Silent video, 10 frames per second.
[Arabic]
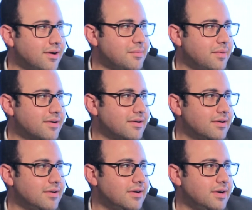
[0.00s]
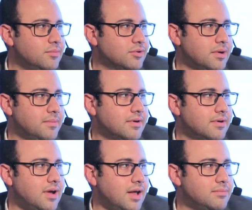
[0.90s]
اكبر آه،
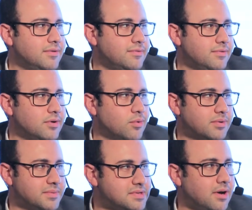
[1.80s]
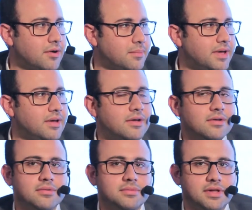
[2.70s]
مؤتمر قلب في جمهوريه مصر
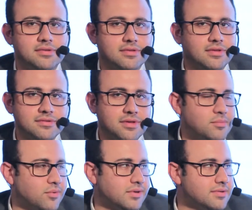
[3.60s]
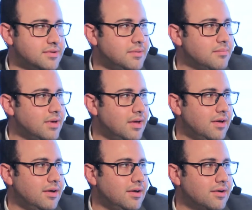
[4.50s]
العربيه من حيث التنظيم وتنظيم
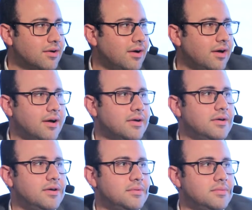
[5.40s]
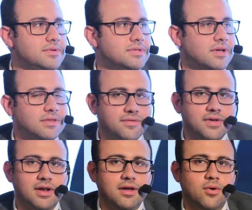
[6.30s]
آه، رائع
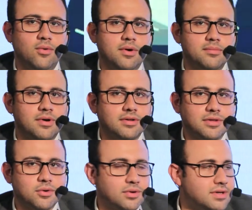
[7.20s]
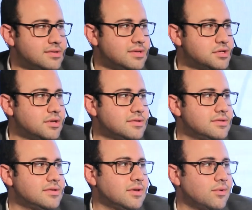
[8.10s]
ساينتفيكالي هو مغطي كل
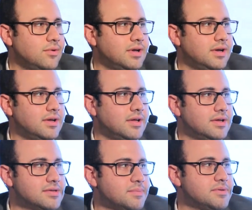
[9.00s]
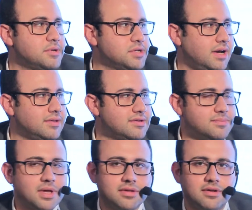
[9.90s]
السيشنز كل السب سبيشاليتيز
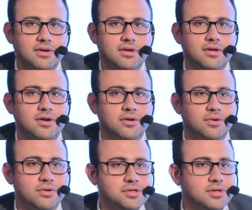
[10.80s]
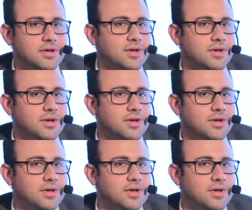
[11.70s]
بتاعه الكارديولوجي